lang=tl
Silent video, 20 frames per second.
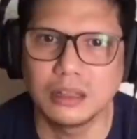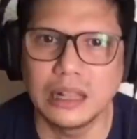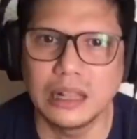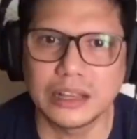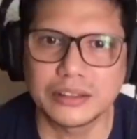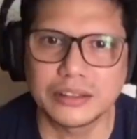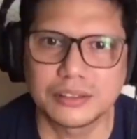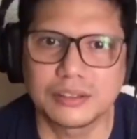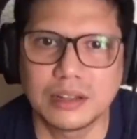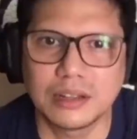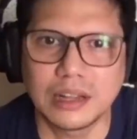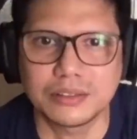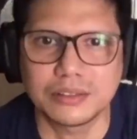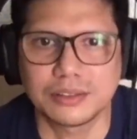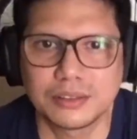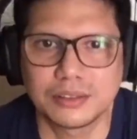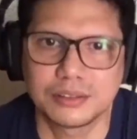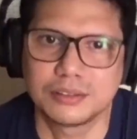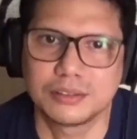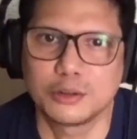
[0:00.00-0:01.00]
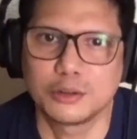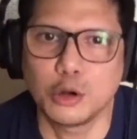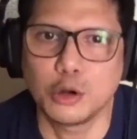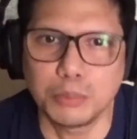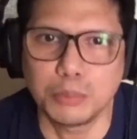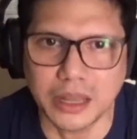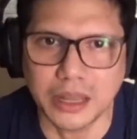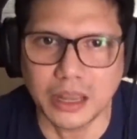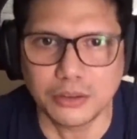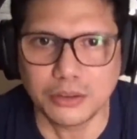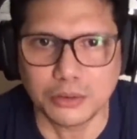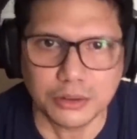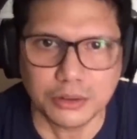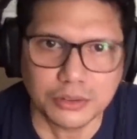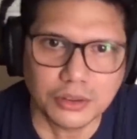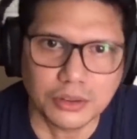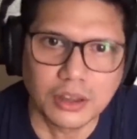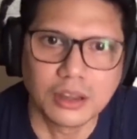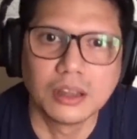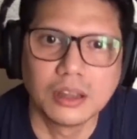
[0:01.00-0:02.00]
less less
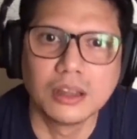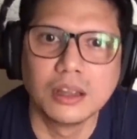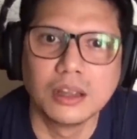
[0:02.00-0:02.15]
complications.